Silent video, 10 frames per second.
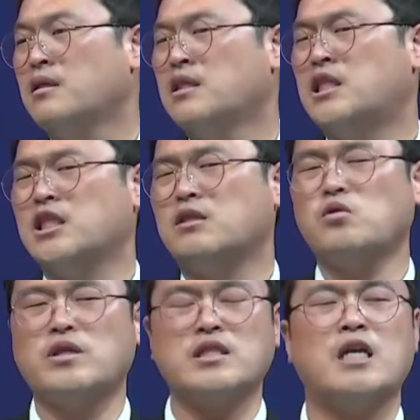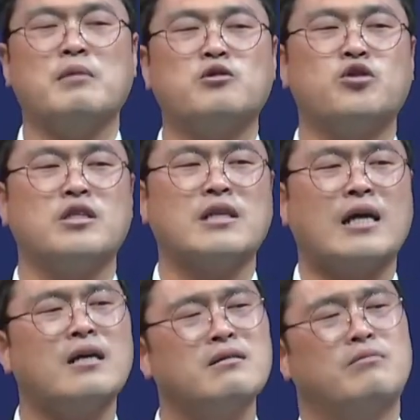지금도 내 삶의 주인이
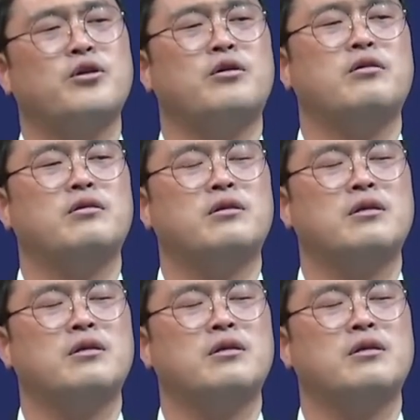나라면